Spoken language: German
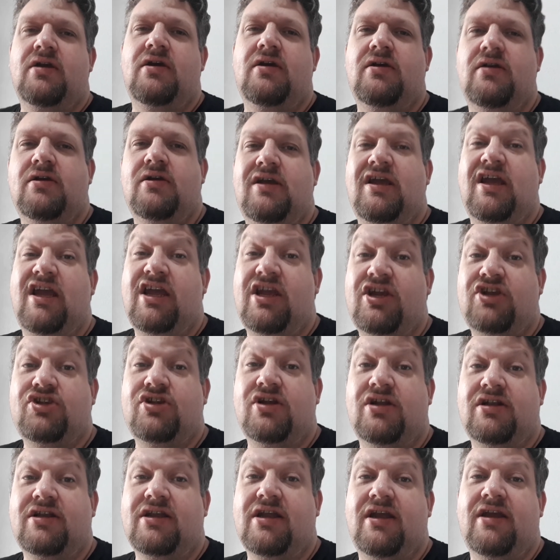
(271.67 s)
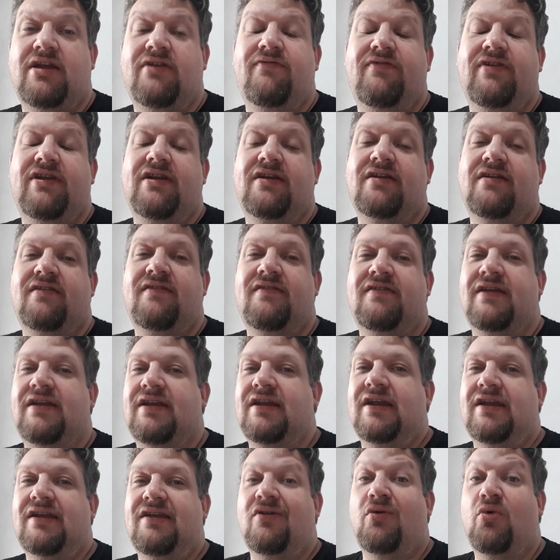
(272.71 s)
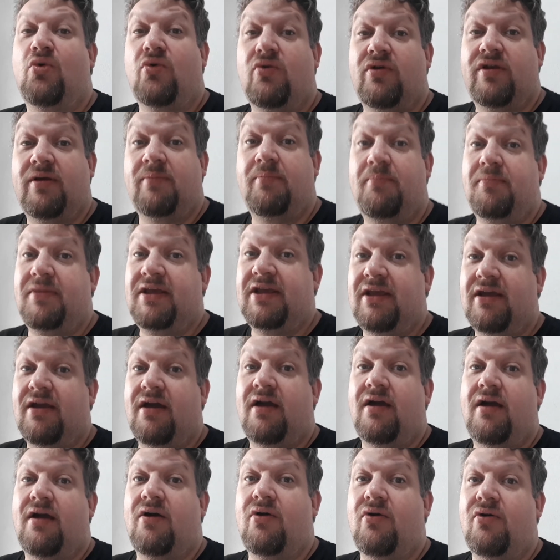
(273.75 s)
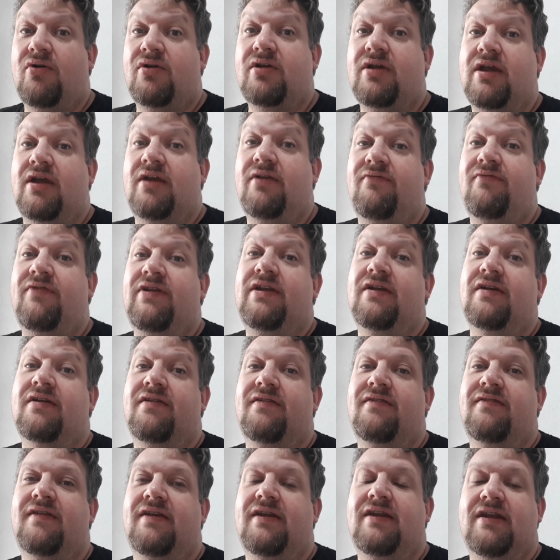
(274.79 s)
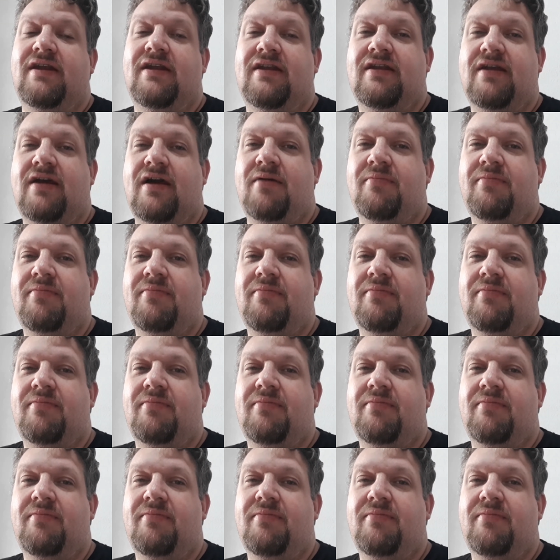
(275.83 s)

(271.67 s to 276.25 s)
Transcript: äh, Ash halt gern wieder gesehen hätte oder Mia auch gern wieder gesehen hätte,